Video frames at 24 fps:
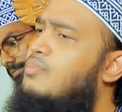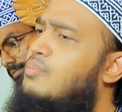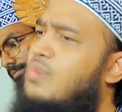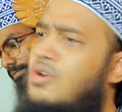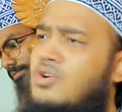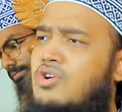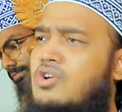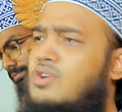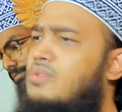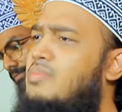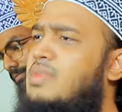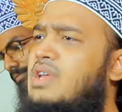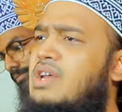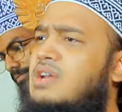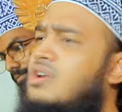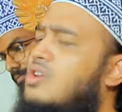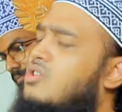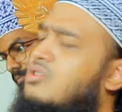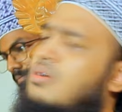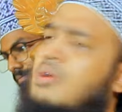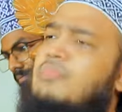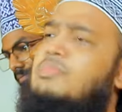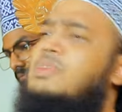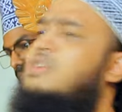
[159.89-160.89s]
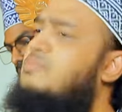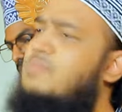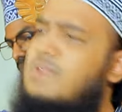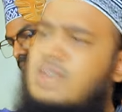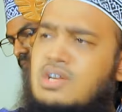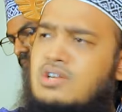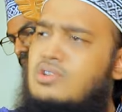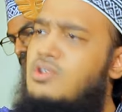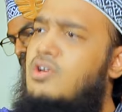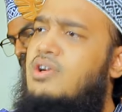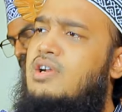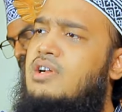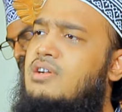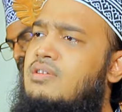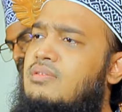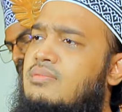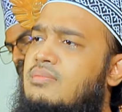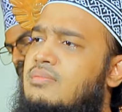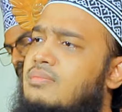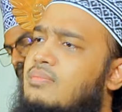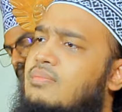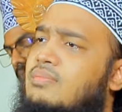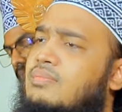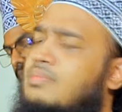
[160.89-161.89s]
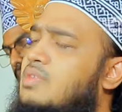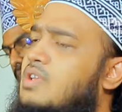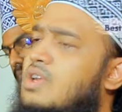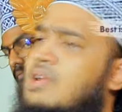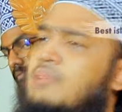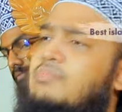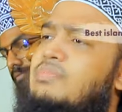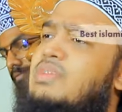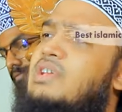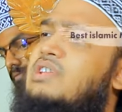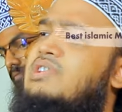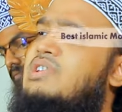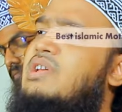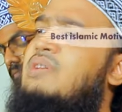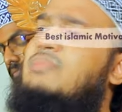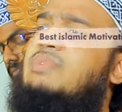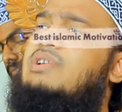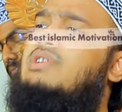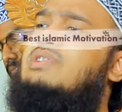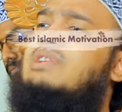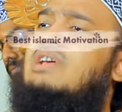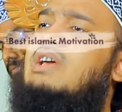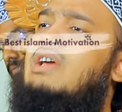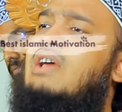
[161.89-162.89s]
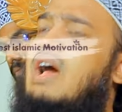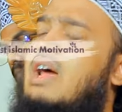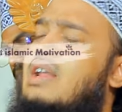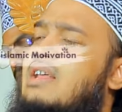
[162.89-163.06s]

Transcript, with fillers: পনেরো মিনিট অথবা বিশ মিনিট ধরেন তাহলে বিশে বিশে